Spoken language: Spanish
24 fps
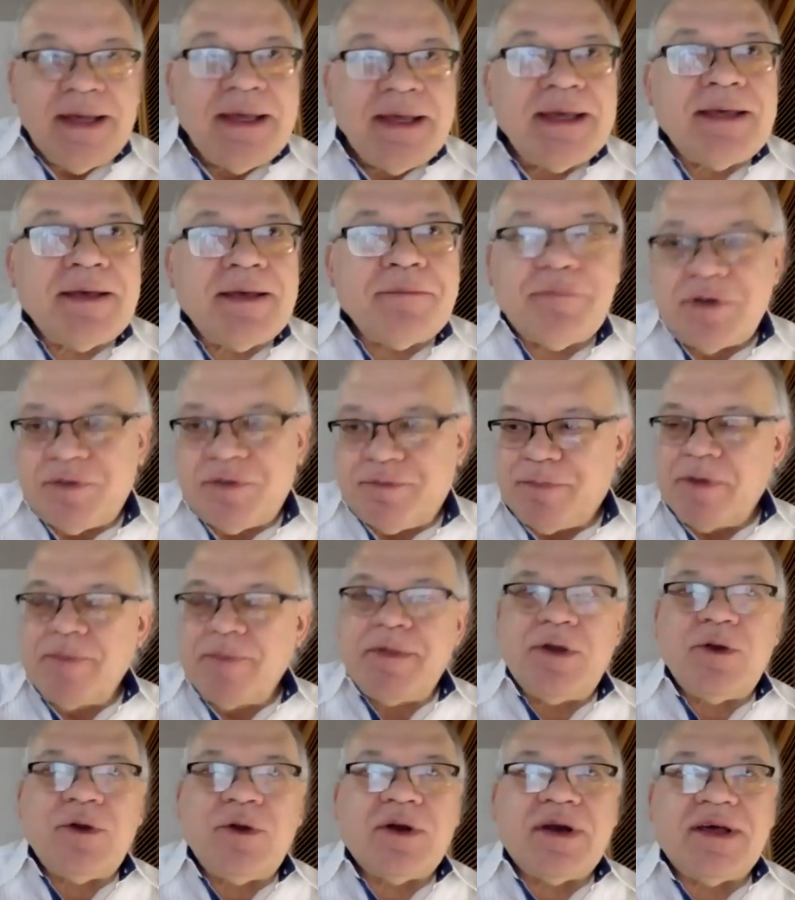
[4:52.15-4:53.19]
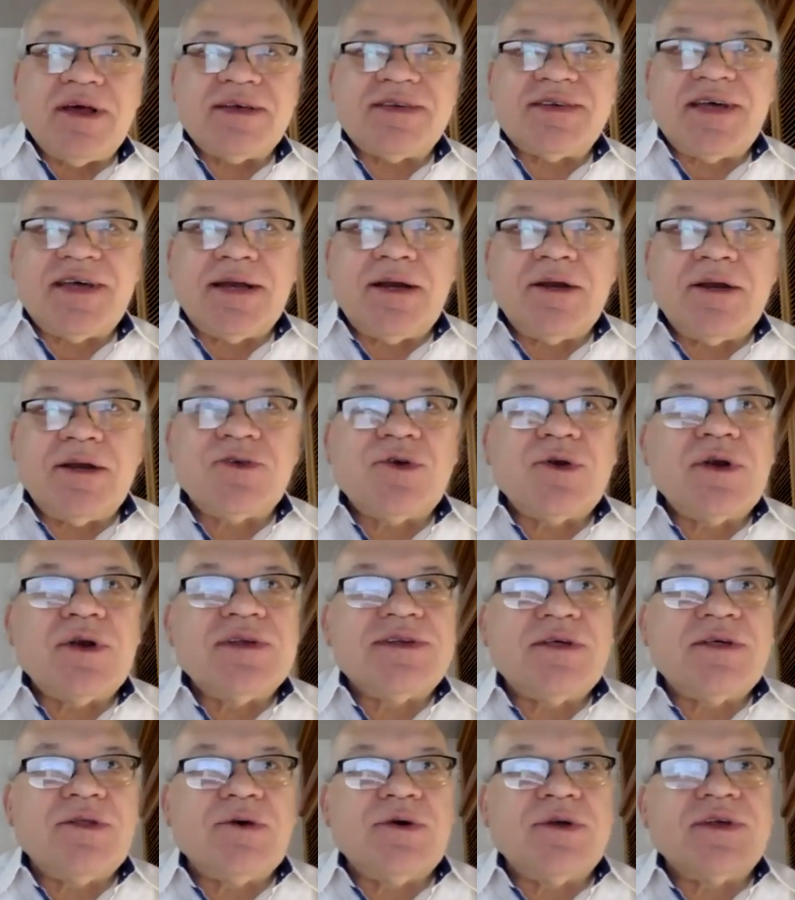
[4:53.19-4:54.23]
Eh, pues primero agradecer a los
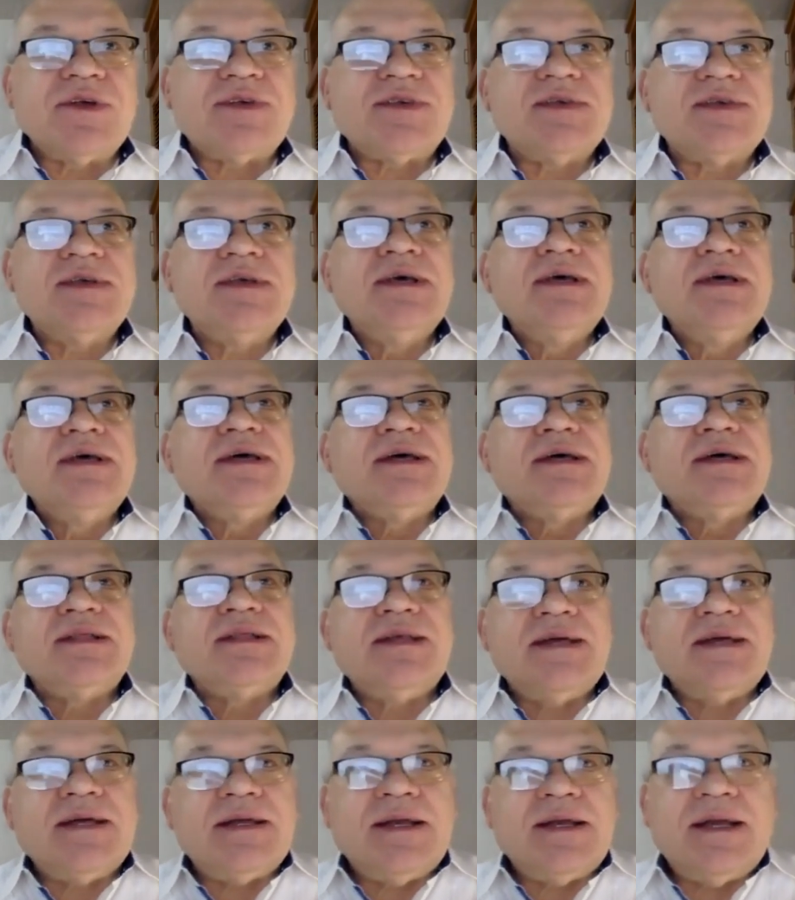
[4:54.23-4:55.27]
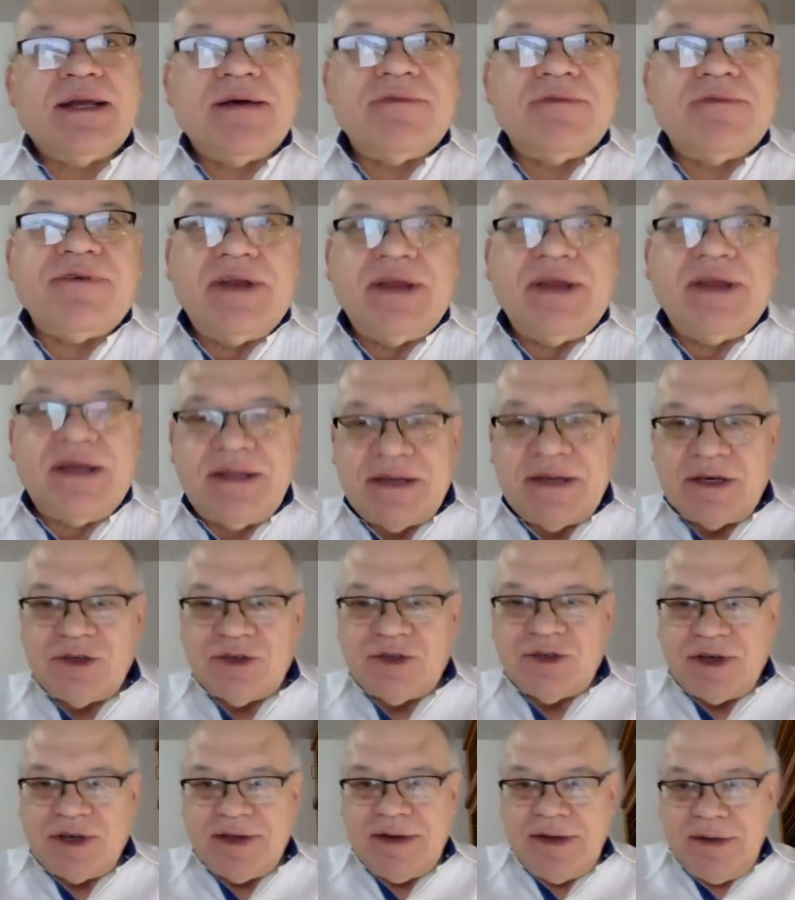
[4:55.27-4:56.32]
organizadores de la Feria
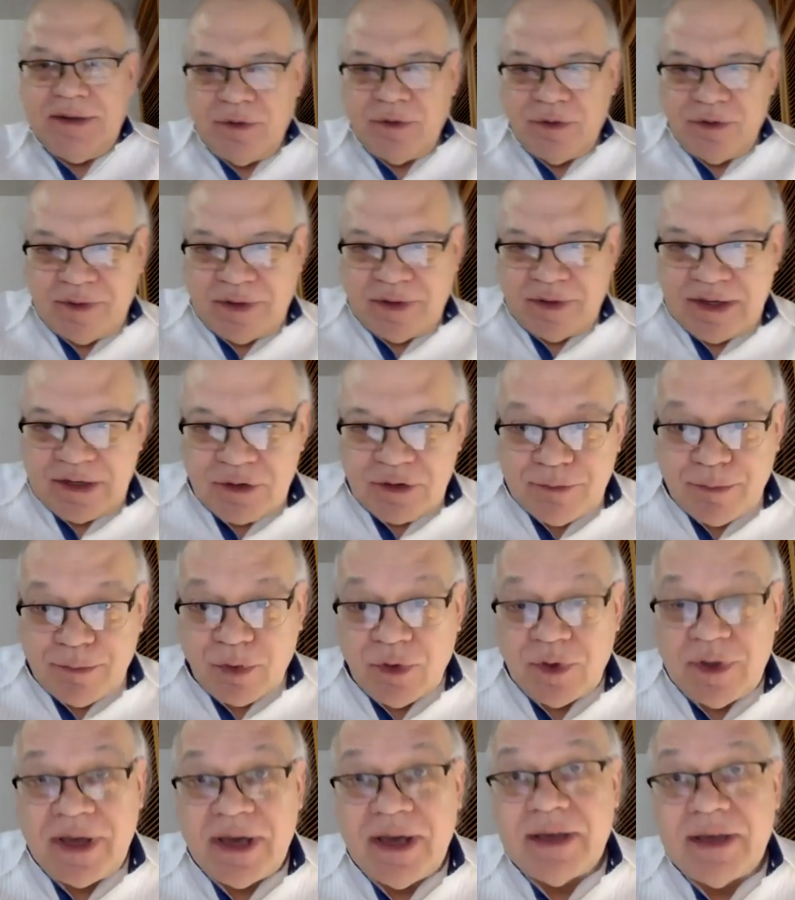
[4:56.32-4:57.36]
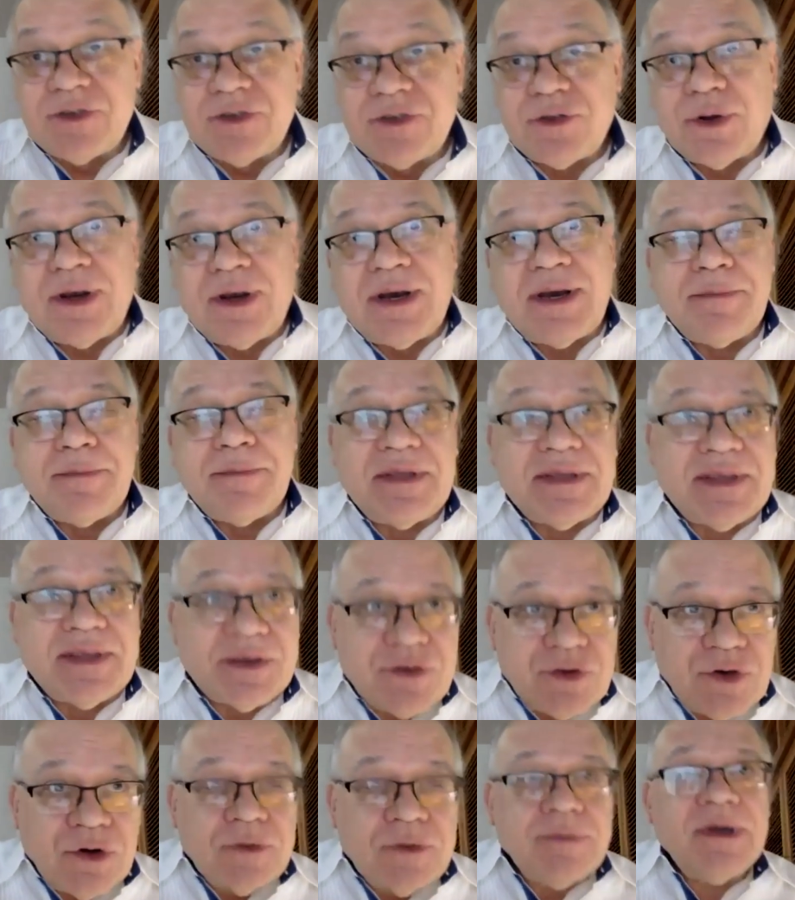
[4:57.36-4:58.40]
Internacional del Libro en Antropología e Historia la
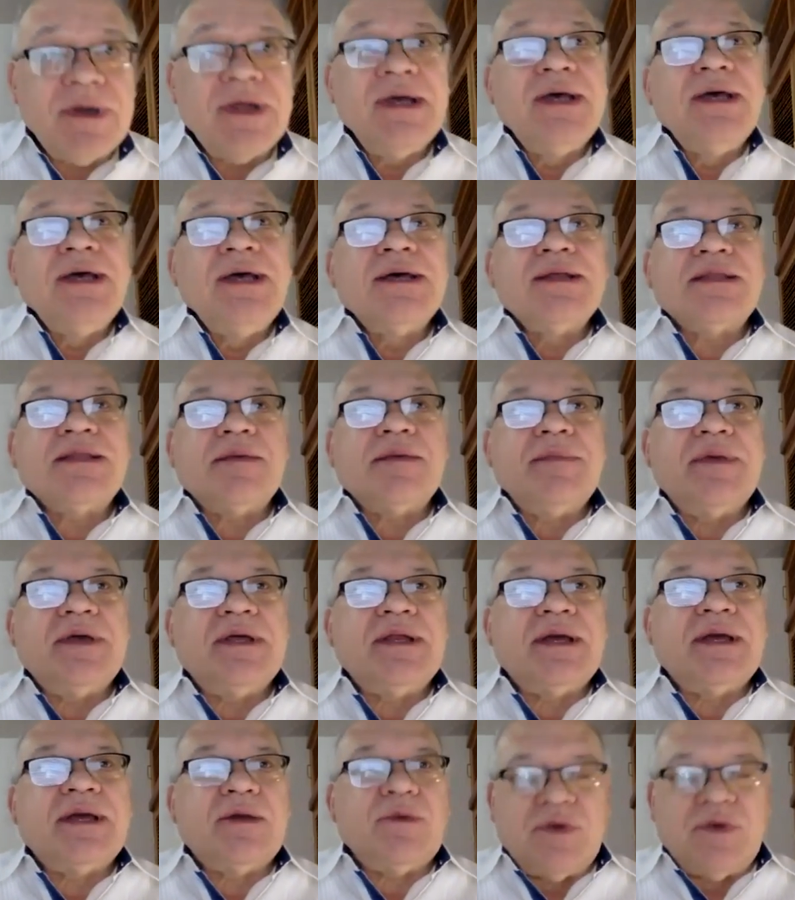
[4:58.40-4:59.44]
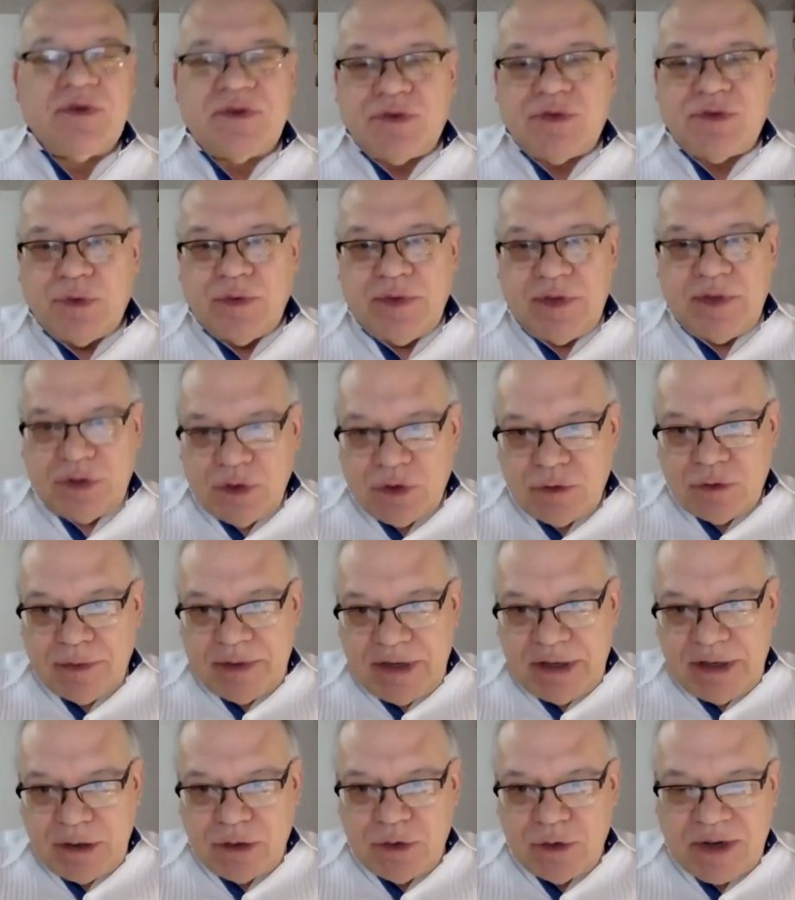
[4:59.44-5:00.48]
invitación, también a nuestro editor
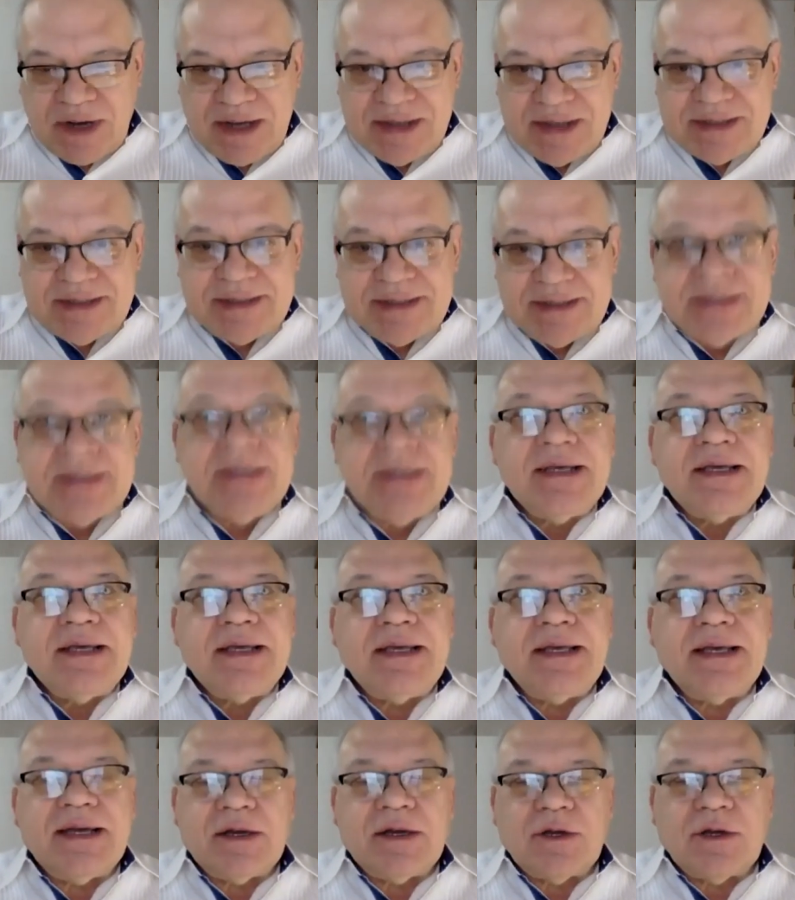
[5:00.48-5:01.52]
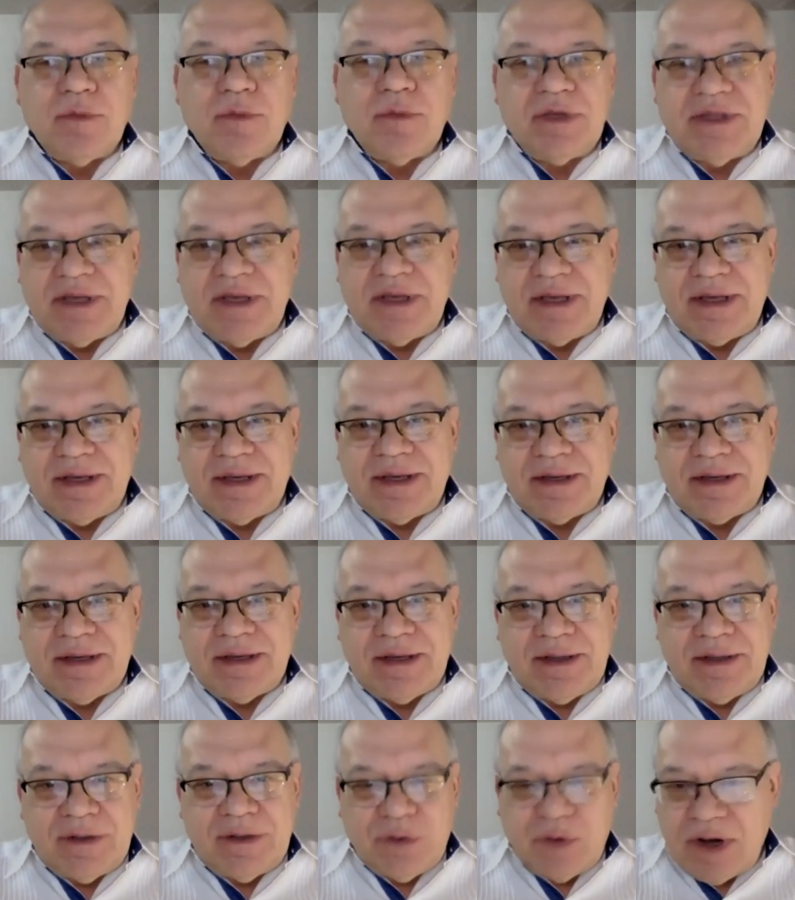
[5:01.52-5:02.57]
Benigno Casas y al comité
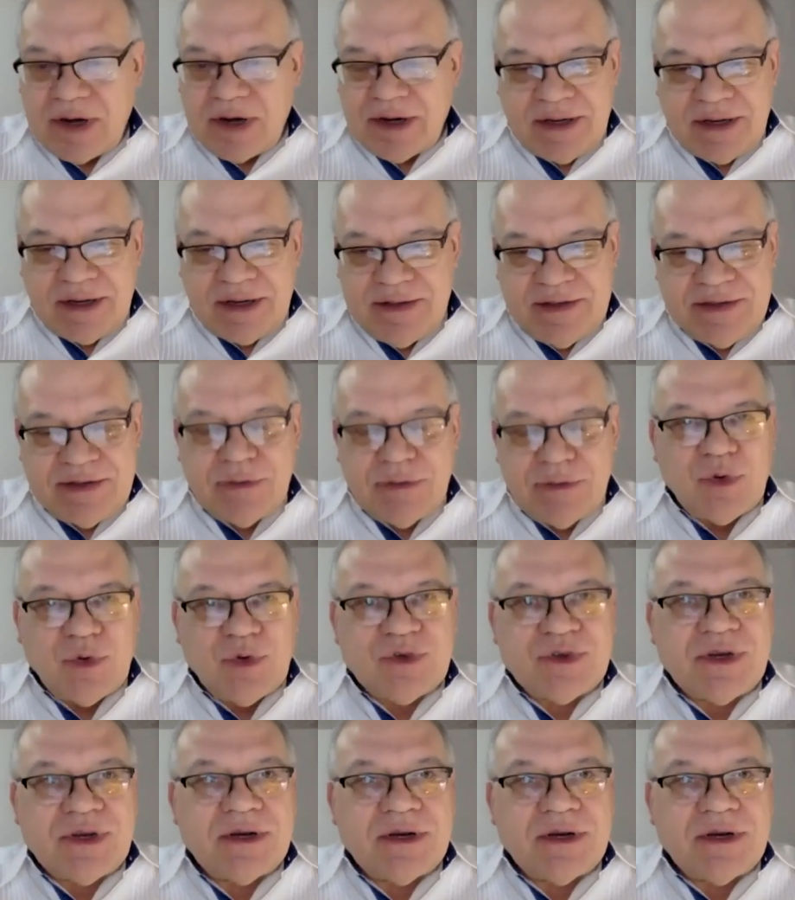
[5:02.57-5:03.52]
editorial queridísimo nuestra